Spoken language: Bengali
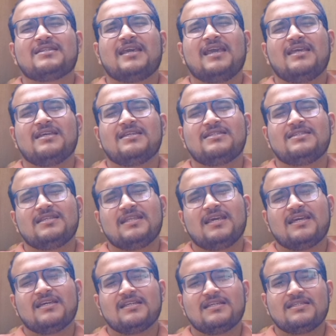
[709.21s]
দেখে যাচ্ছি
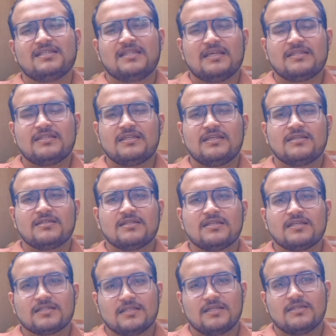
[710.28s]
দেখে যাচ্ছি দেখতে দেখতে
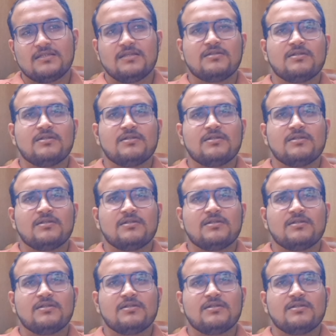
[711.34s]
দেখতে দেখতে